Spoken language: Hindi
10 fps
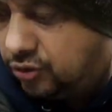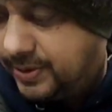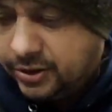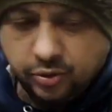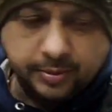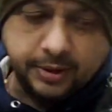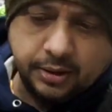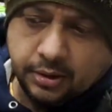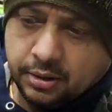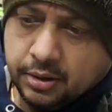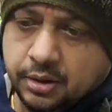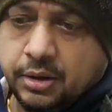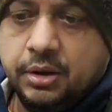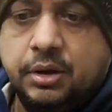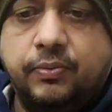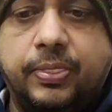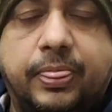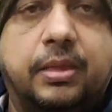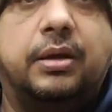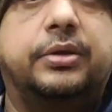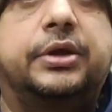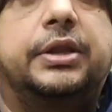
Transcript: सौ बीस एक सौ बीस रुपये रेट रहेगा